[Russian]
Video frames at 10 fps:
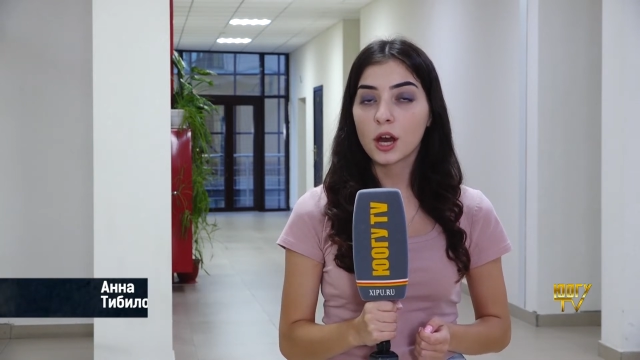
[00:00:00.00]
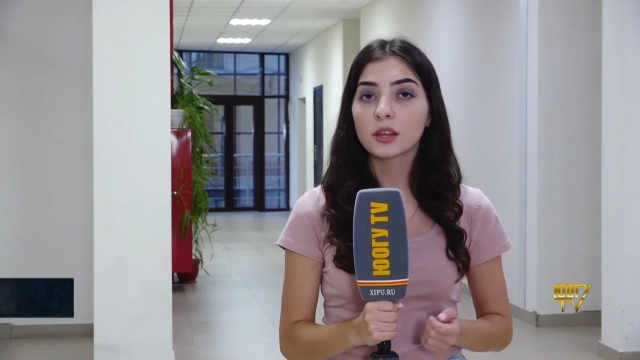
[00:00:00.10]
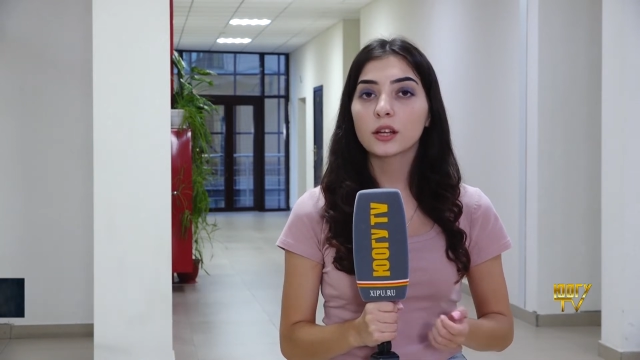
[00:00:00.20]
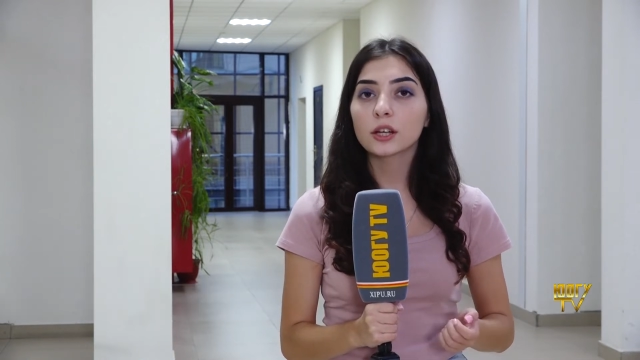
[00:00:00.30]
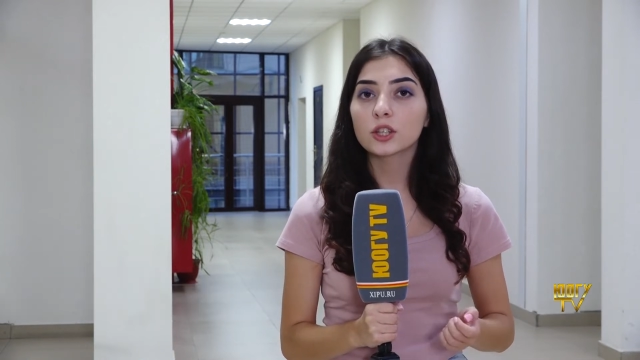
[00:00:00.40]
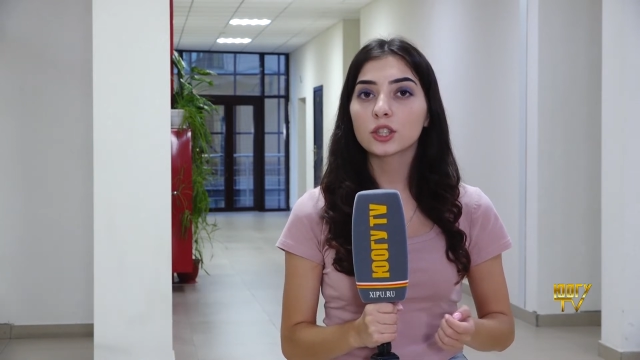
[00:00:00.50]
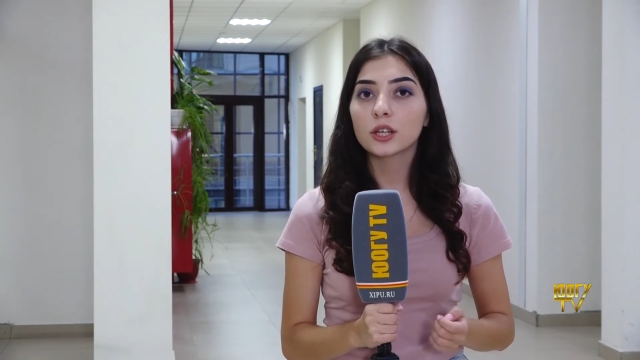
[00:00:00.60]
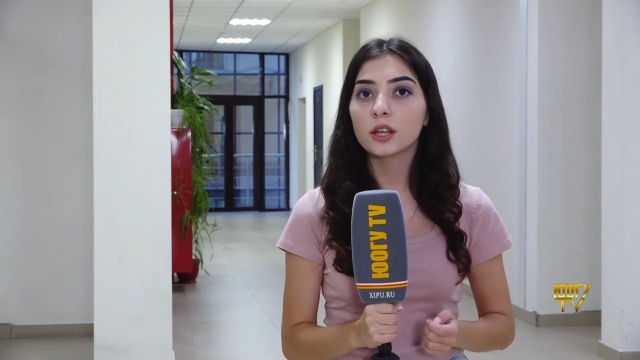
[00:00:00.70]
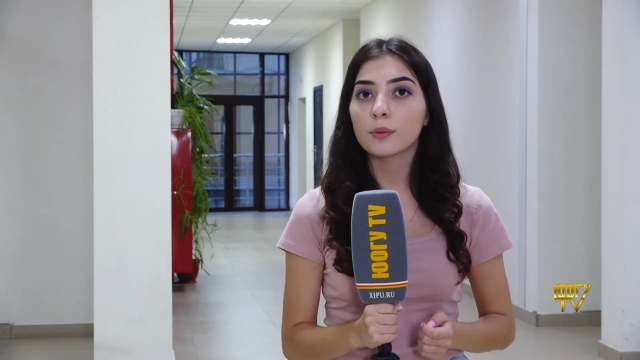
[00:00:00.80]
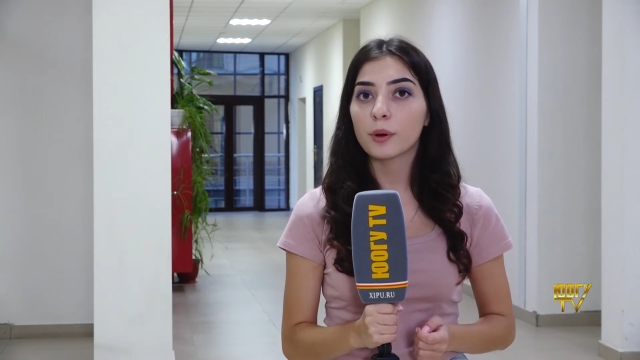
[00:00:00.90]

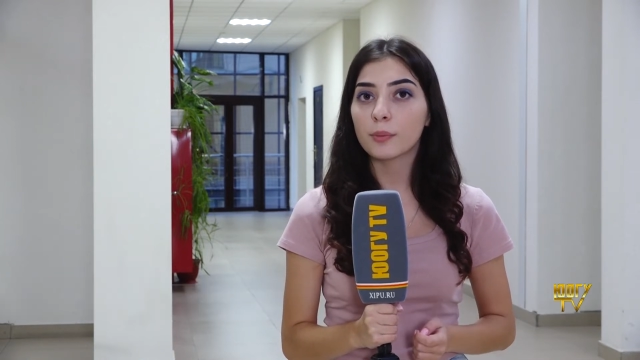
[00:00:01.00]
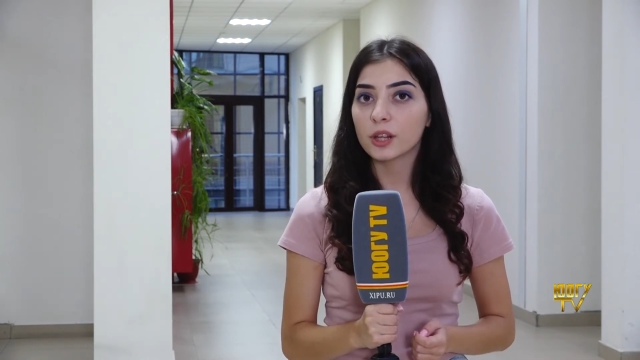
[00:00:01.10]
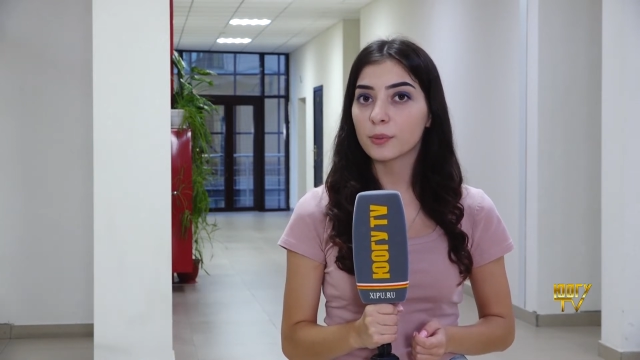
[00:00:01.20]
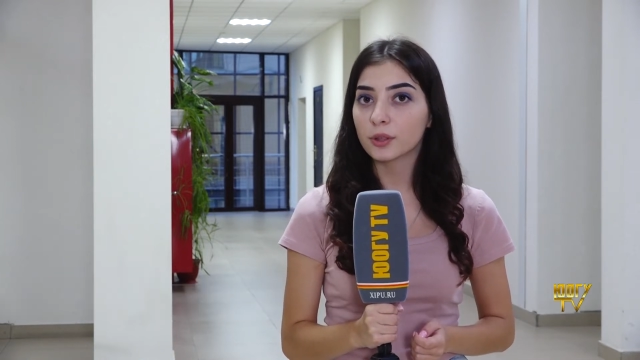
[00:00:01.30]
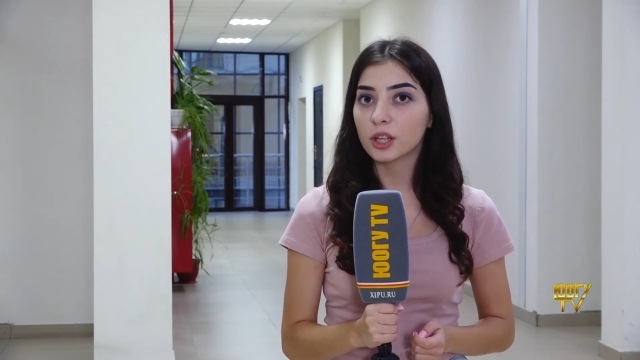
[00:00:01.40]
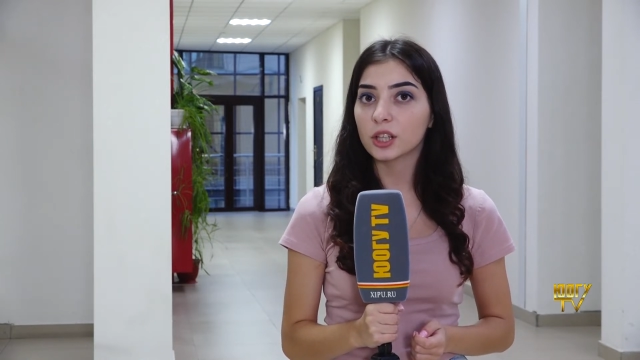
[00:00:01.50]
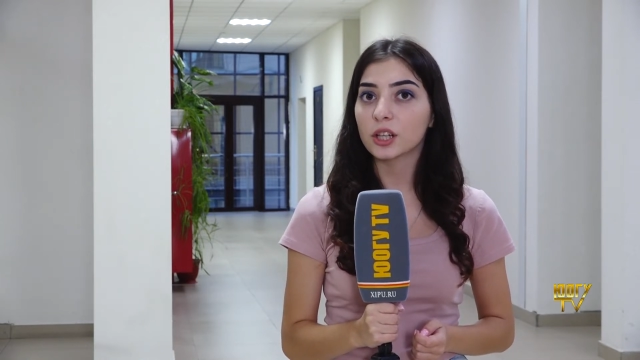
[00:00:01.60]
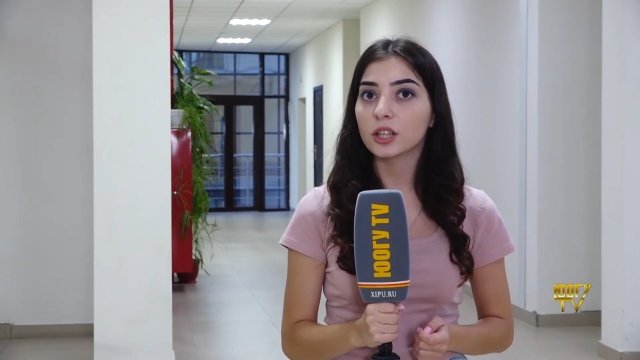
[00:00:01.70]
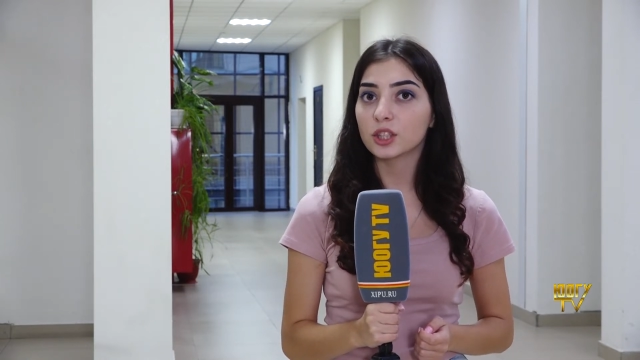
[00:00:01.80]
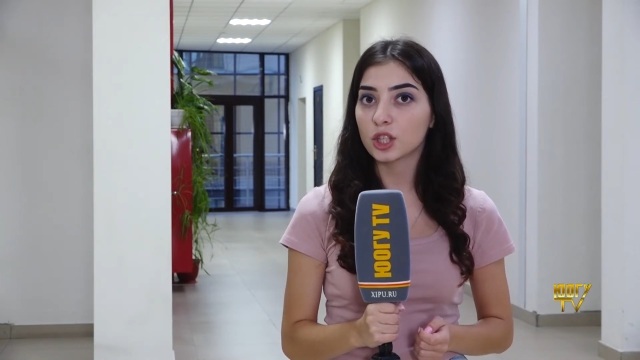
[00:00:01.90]
Долгожданная победа подарила
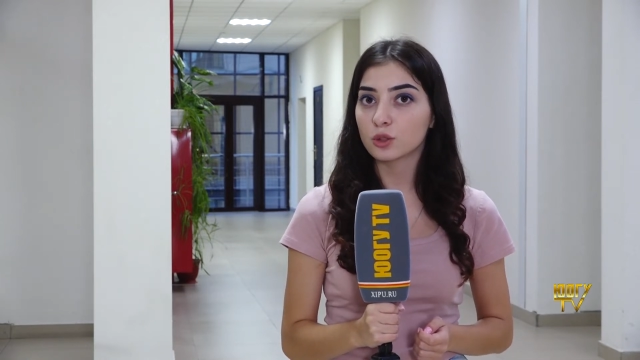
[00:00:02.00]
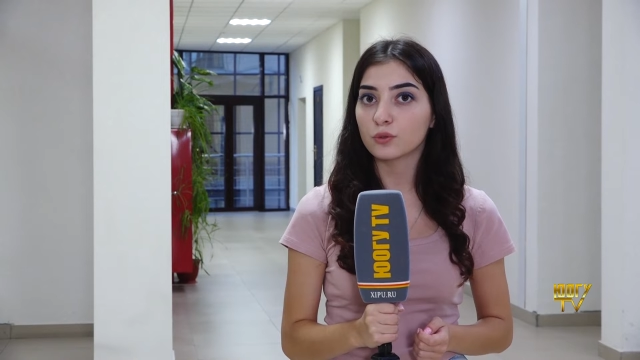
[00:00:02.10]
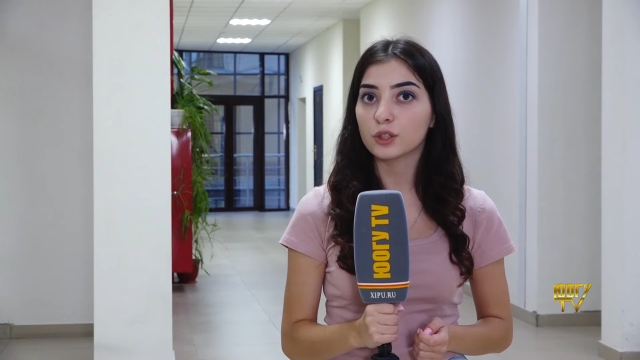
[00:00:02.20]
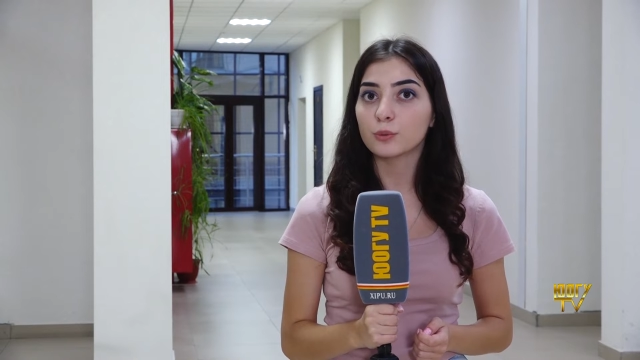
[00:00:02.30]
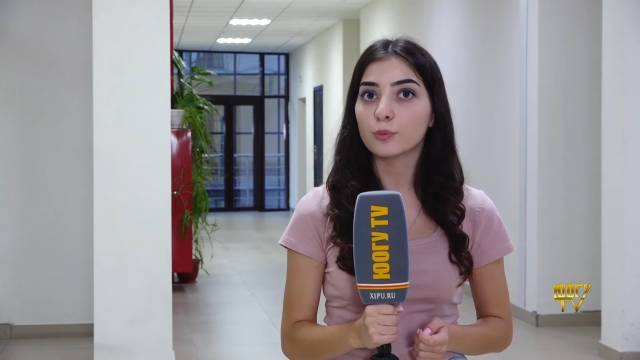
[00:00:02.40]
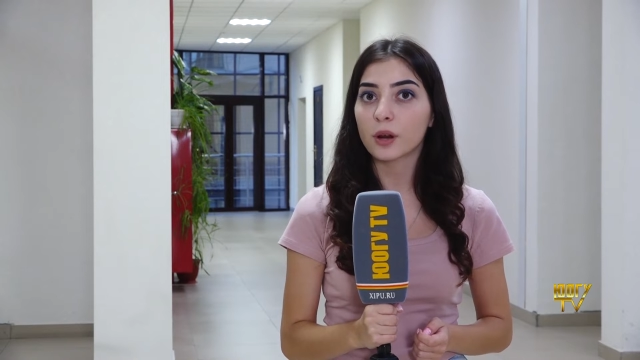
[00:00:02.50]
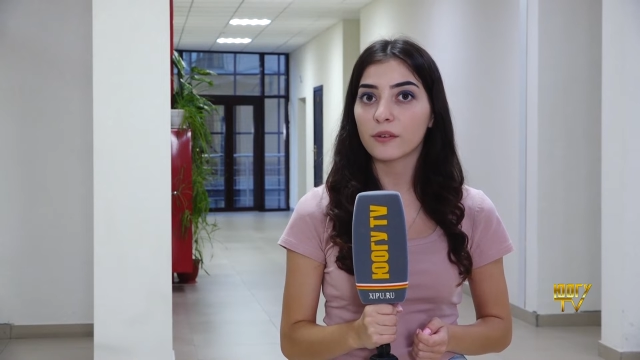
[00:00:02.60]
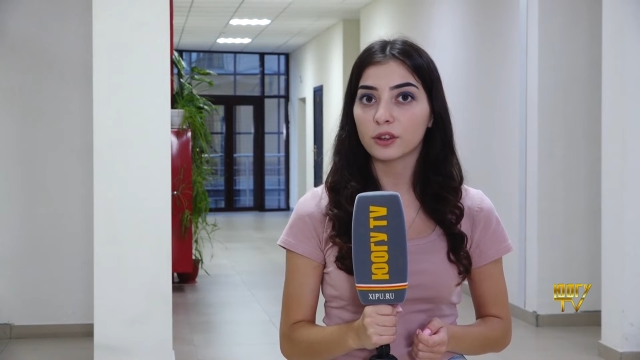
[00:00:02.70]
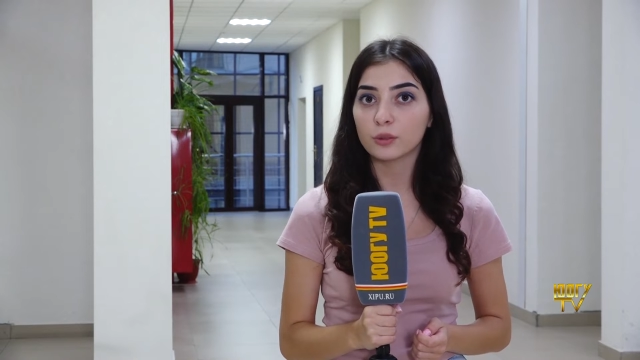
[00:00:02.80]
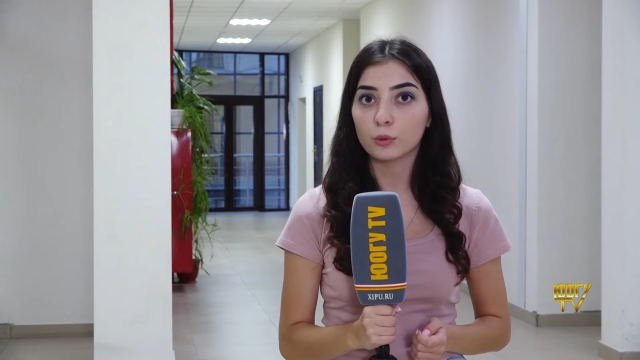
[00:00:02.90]
надежду всему
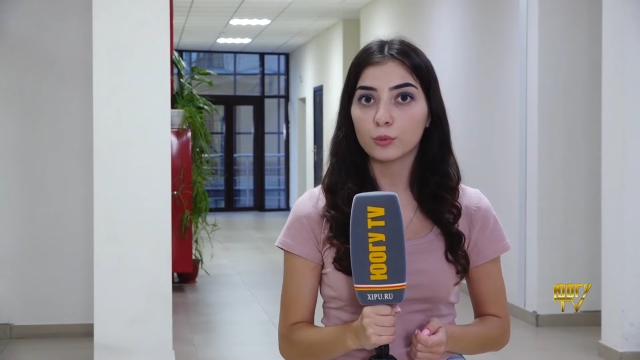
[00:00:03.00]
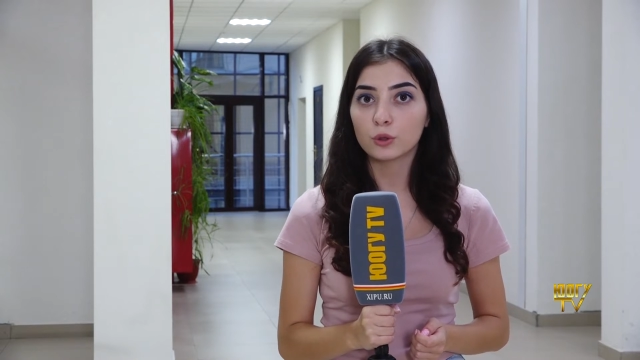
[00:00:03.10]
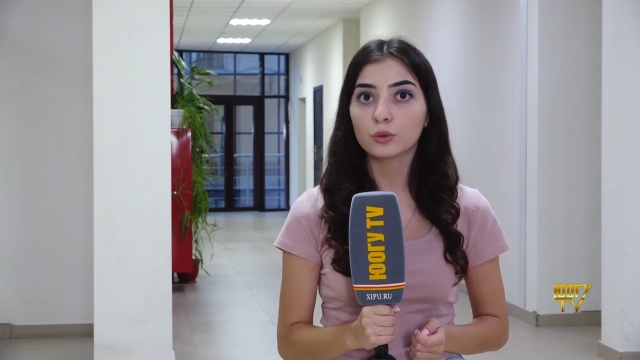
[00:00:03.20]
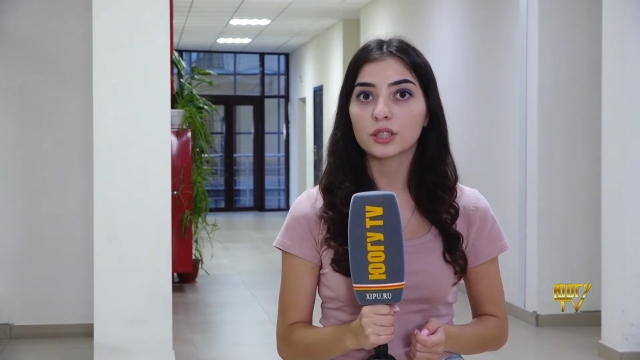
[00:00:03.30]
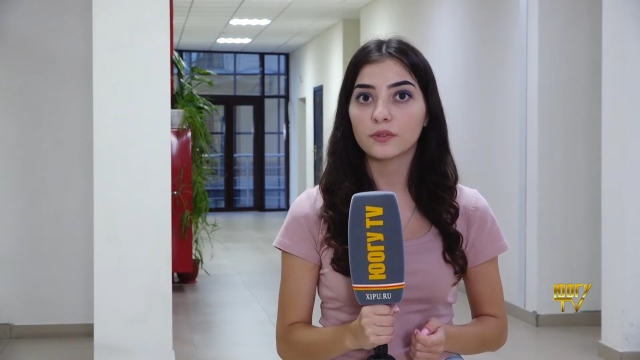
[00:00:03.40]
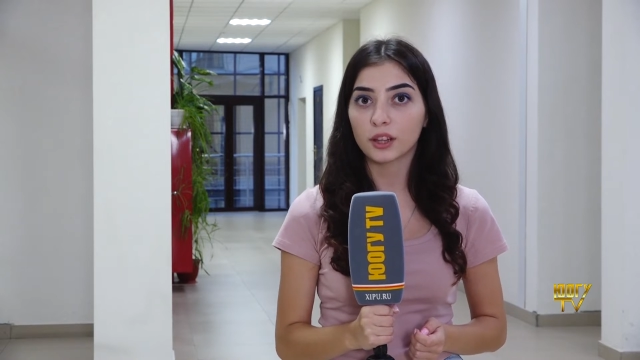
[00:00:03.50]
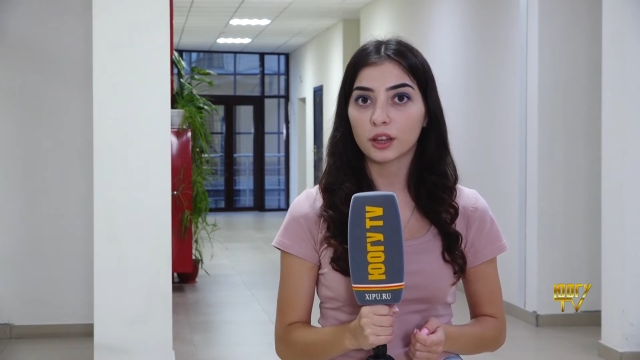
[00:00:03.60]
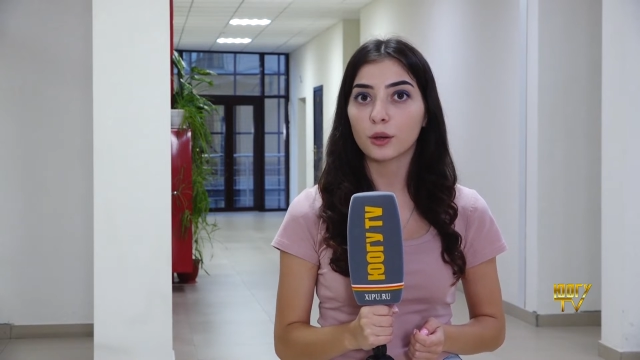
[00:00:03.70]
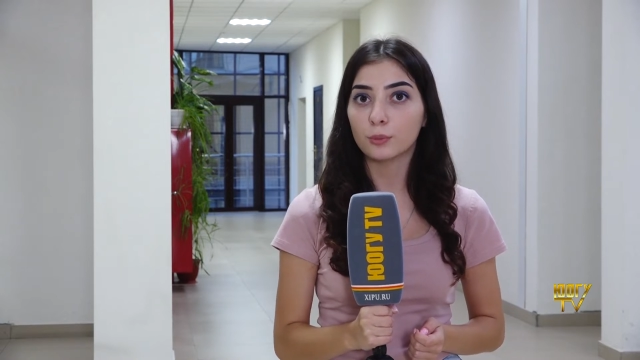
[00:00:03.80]
праведному миру на светлое